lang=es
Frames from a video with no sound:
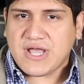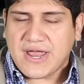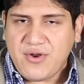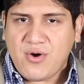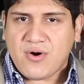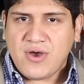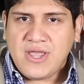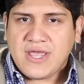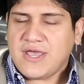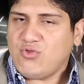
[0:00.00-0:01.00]
Cano,
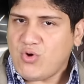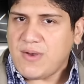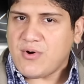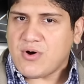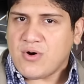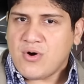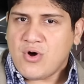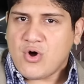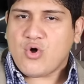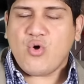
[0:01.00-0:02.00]
el nuevo
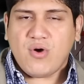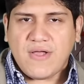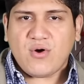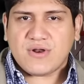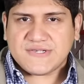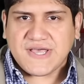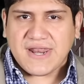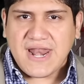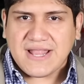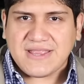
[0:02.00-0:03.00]
jugador
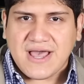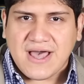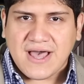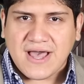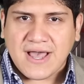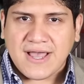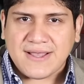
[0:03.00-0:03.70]
escarlata.